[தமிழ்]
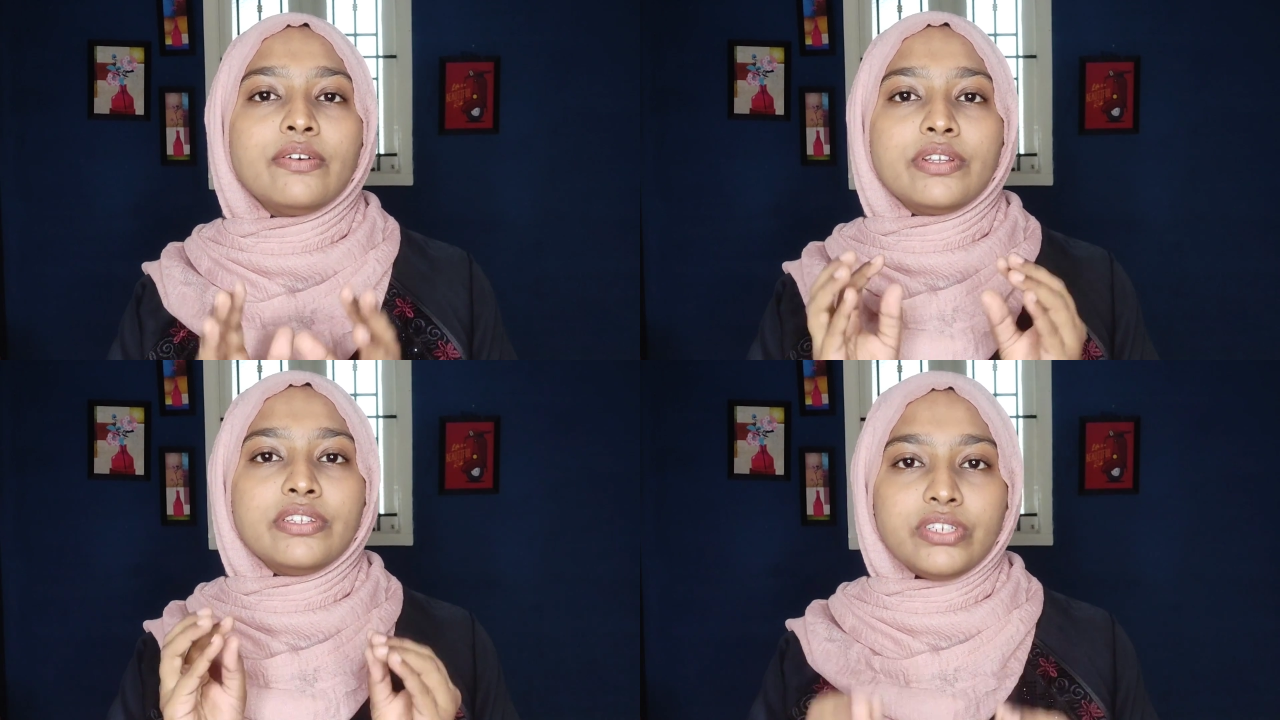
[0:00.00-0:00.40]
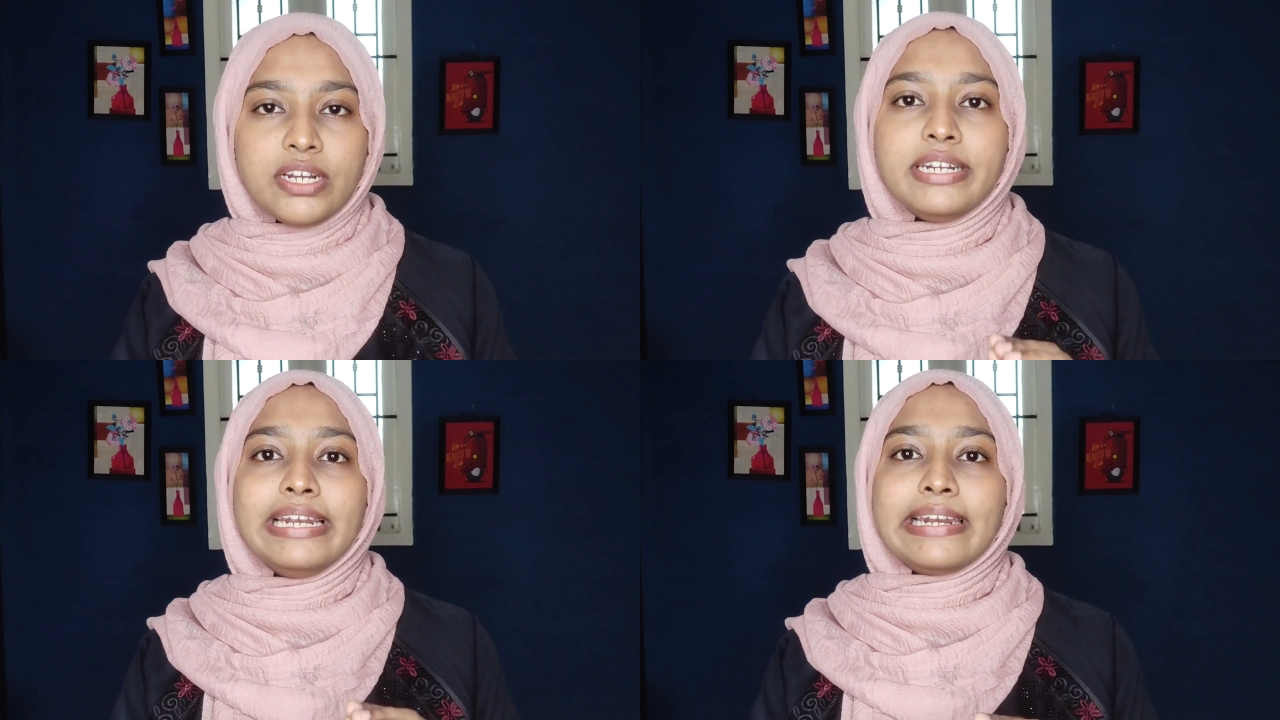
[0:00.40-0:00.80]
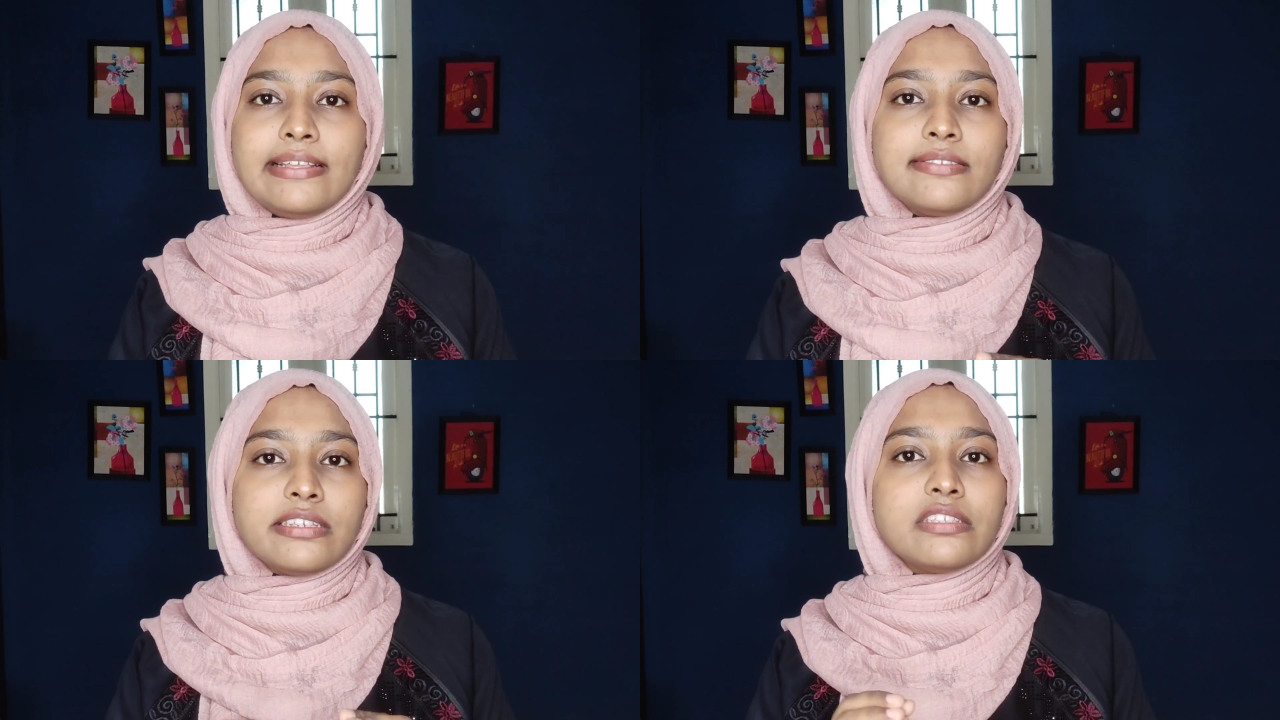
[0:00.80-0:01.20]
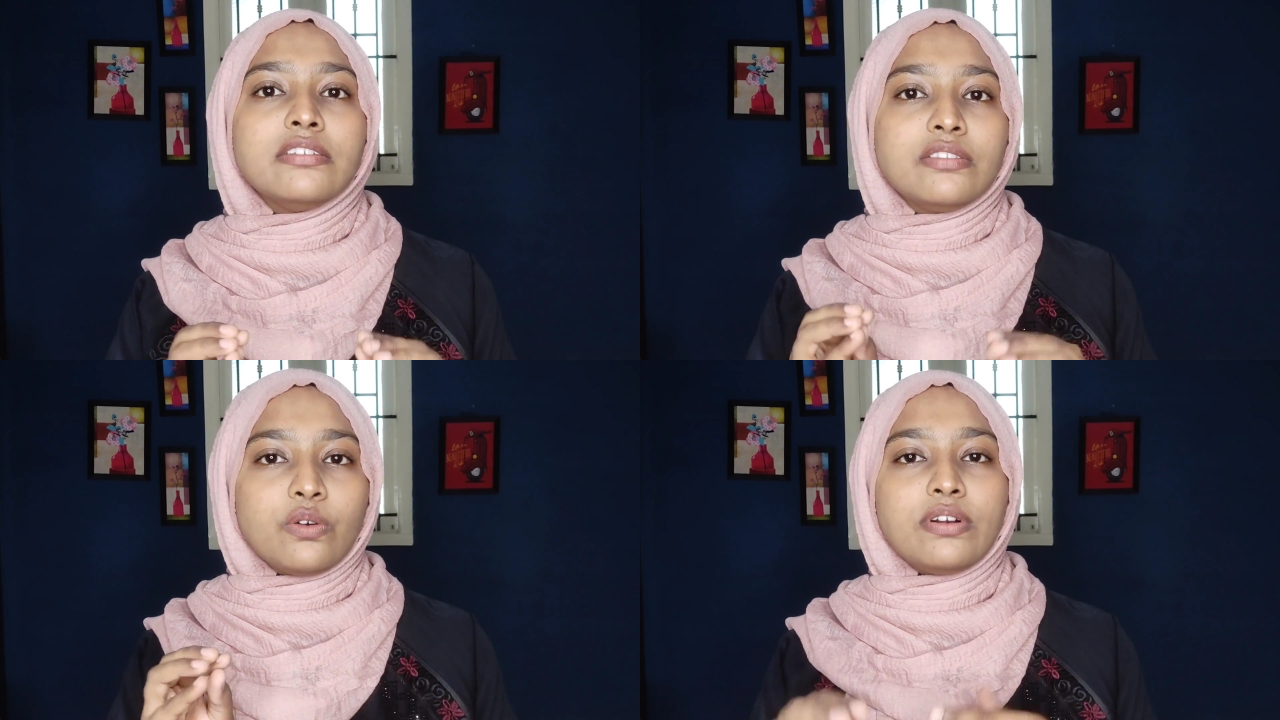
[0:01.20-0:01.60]
ஒரு ஜென்டில்
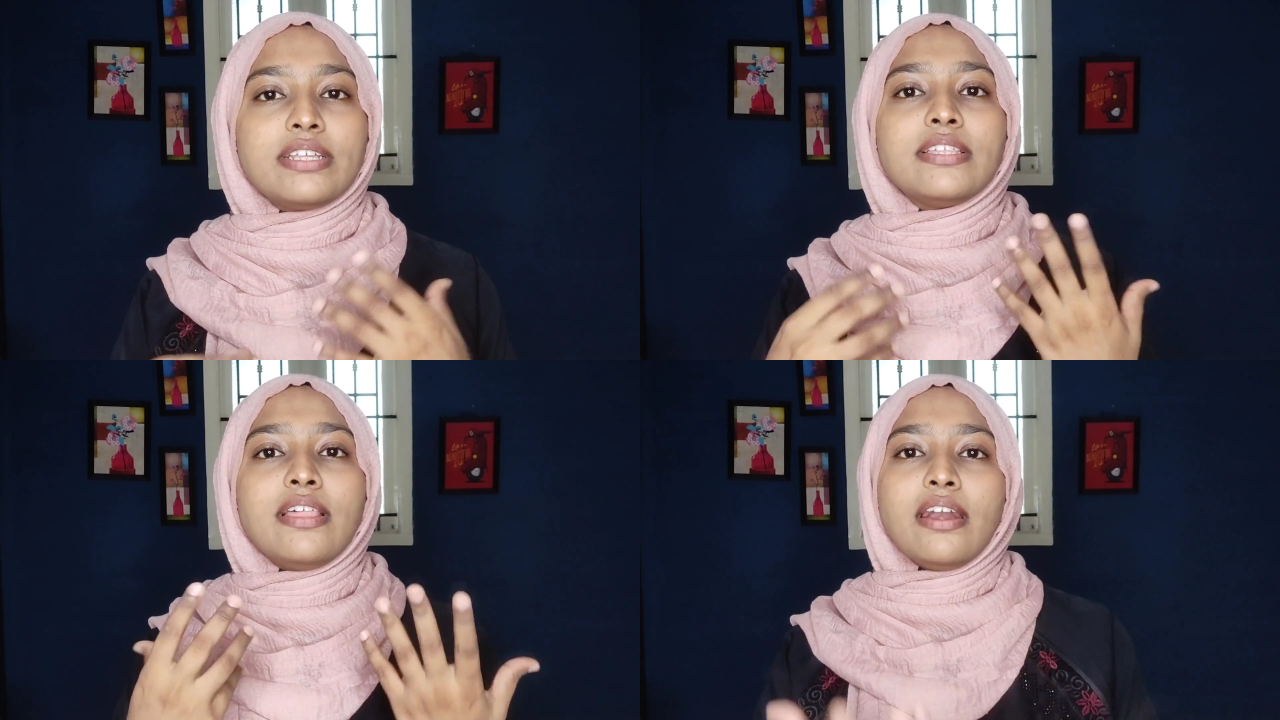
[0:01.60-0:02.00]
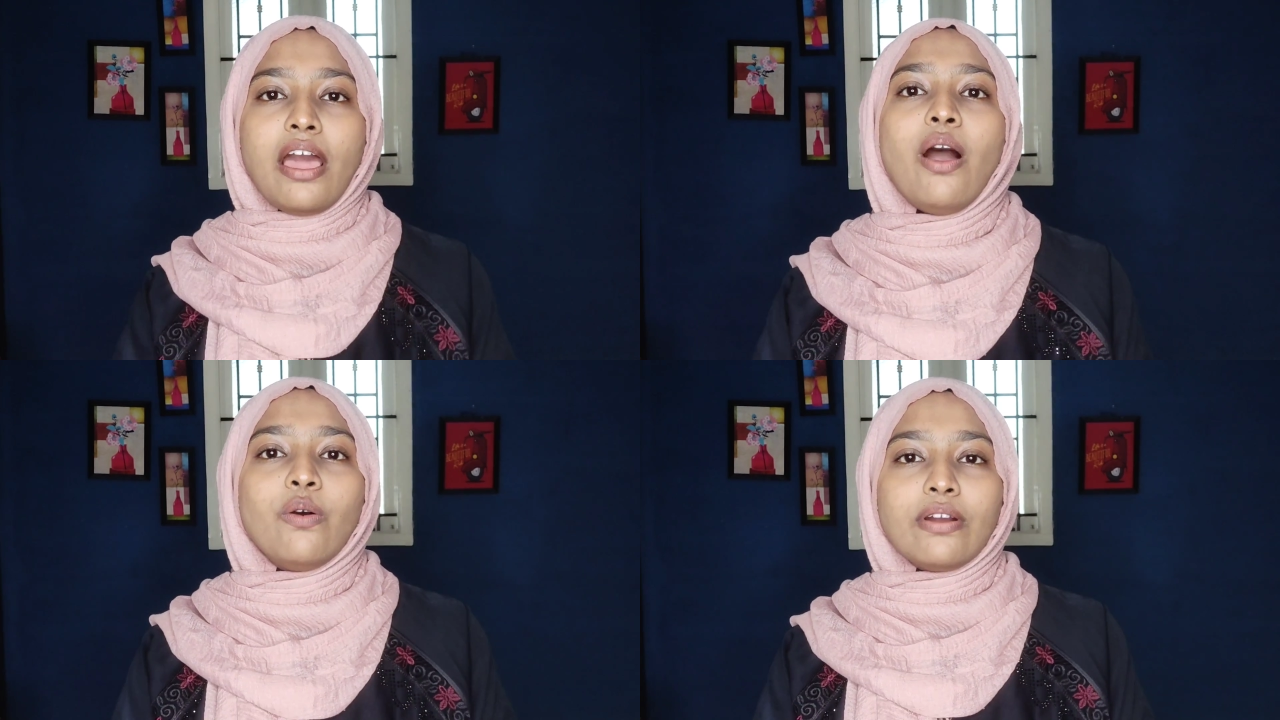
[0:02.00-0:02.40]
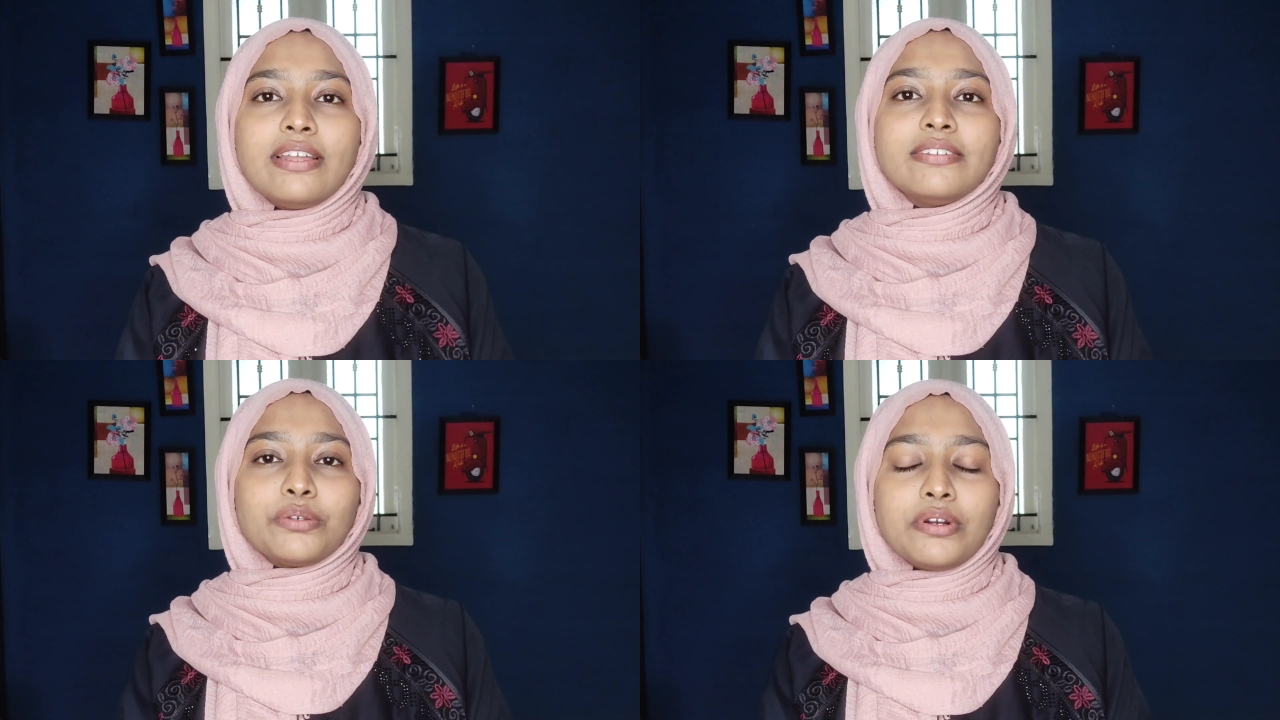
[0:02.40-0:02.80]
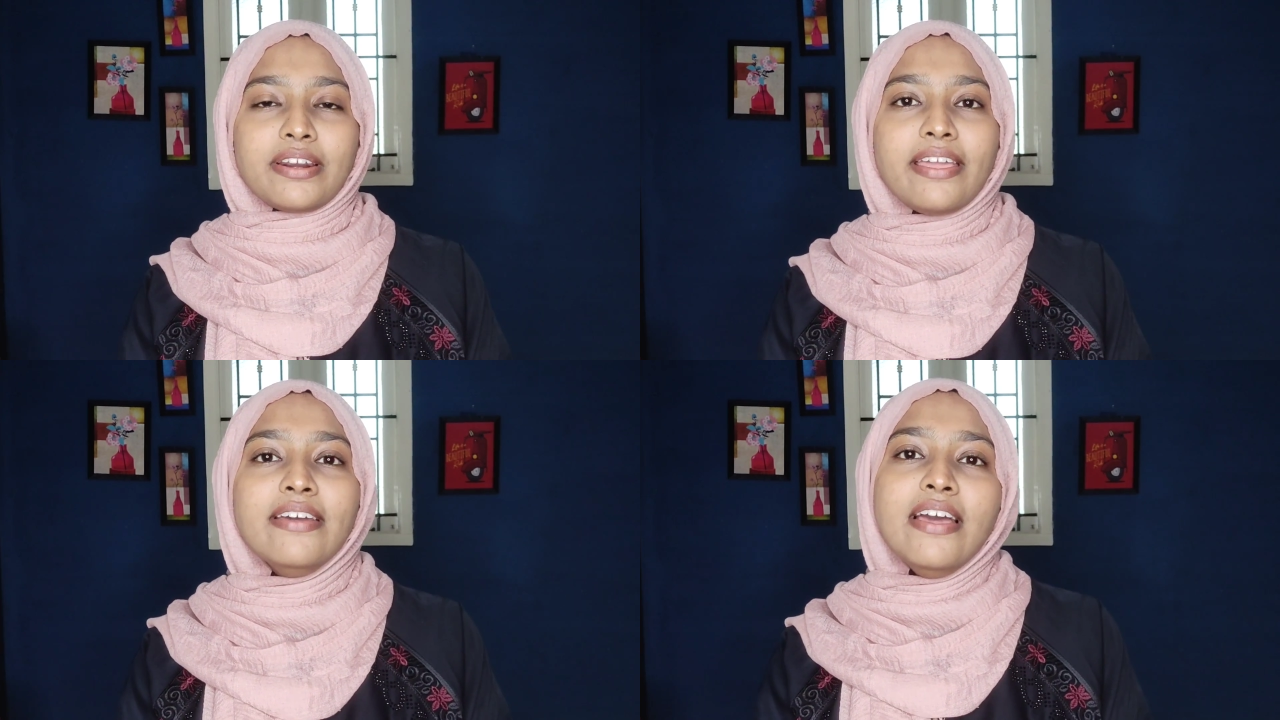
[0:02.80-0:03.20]
சென்சஸ்ன்னு தோன்றதை தான் நான் உங்களுக்கு
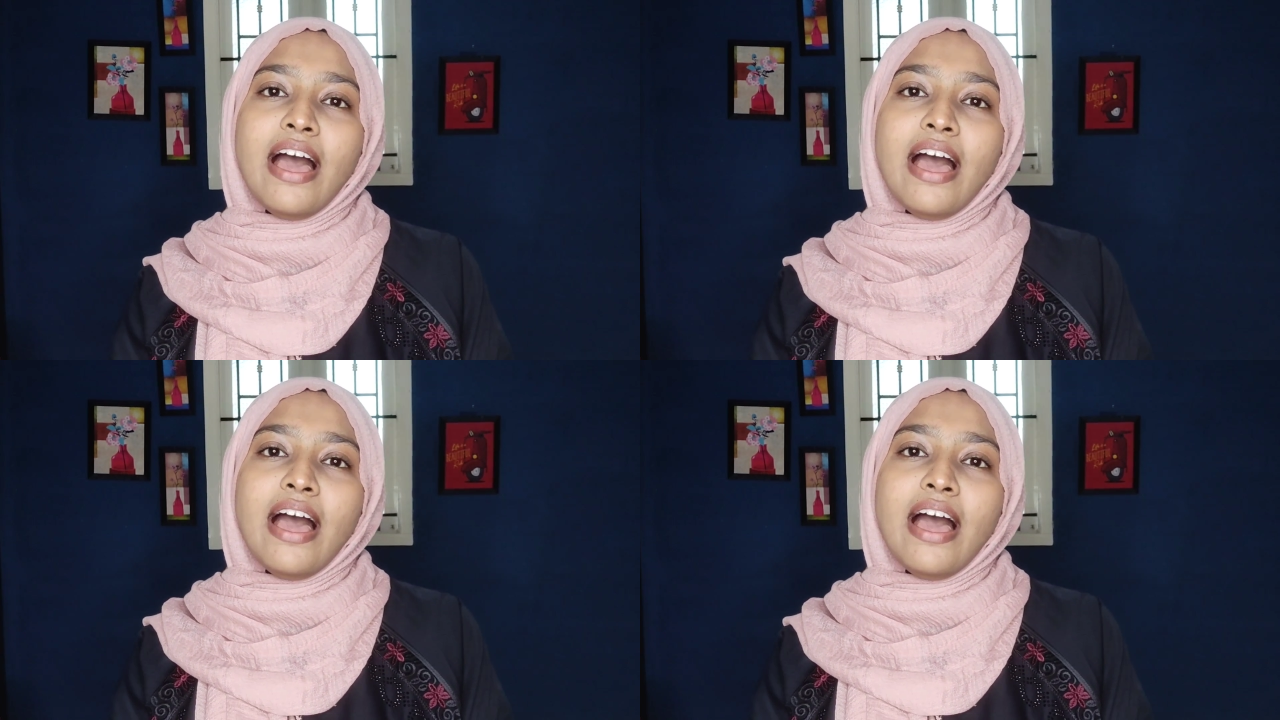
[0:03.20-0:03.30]
சொல்கிறேன்